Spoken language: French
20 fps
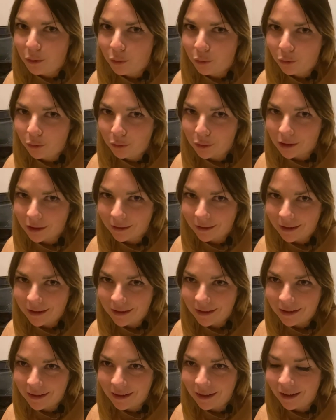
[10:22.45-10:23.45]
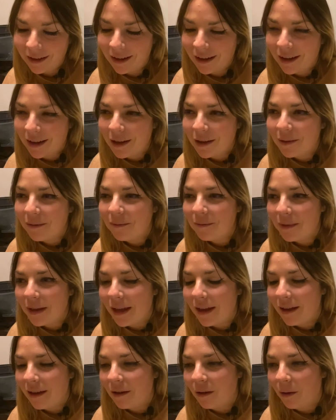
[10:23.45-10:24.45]
de tout vous synthétiser.
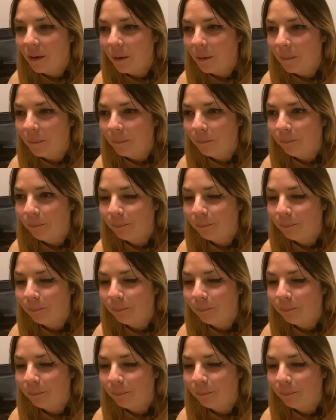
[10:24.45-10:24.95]
Mais euh,